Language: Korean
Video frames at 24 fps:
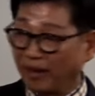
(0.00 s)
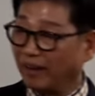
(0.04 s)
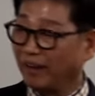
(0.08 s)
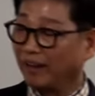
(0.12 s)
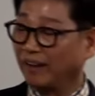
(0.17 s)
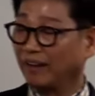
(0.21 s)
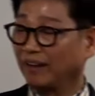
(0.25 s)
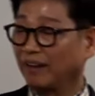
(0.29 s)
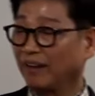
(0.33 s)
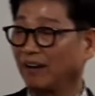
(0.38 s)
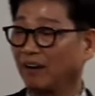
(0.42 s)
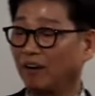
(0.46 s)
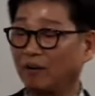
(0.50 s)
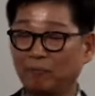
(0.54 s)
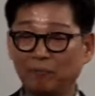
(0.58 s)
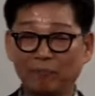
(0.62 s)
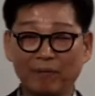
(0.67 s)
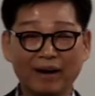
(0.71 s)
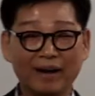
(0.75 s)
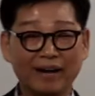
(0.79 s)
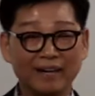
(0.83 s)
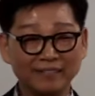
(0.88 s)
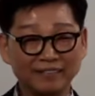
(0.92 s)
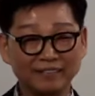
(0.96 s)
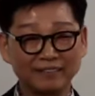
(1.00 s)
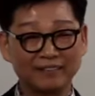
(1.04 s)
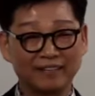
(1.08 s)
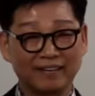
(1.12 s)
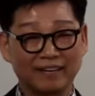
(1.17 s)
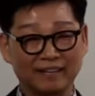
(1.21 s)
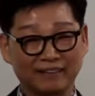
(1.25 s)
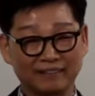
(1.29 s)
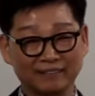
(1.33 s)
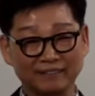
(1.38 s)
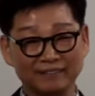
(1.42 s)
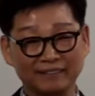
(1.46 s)
아파왜 엄마가
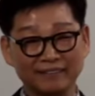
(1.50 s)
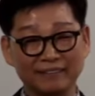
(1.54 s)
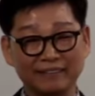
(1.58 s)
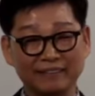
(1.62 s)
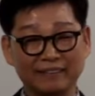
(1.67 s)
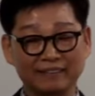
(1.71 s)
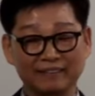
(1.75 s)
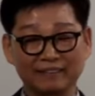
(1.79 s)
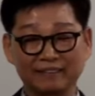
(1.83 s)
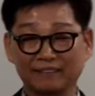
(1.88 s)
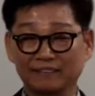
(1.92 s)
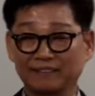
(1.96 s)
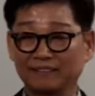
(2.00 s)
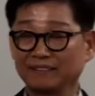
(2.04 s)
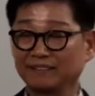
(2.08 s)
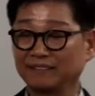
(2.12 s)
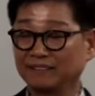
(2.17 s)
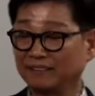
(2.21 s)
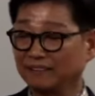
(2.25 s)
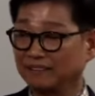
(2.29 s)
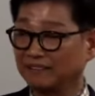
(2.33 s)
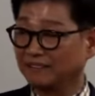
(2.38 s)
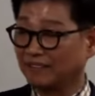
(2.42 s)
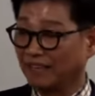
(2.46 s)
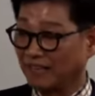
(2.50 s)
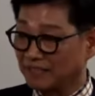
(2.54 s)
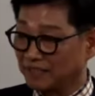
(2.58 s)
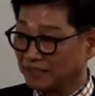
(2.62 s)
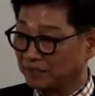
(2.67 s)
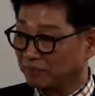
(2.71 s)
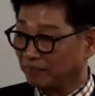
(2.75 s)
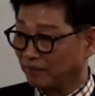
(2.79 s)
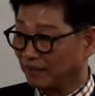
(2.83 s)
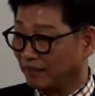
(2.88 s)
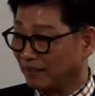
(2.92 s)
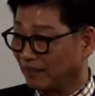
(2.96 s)
싫어하는 그
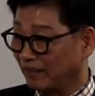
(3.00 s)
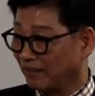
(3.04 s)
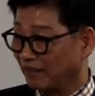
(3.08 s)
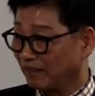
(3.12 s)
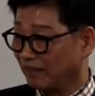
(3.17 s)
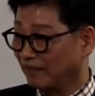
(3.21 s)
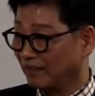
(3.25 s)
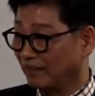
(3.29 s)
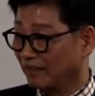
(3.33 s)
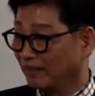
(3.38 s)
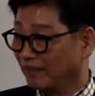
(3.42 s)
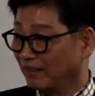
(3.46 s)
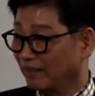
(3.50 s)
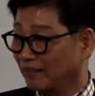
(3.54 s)
일을 하십니까?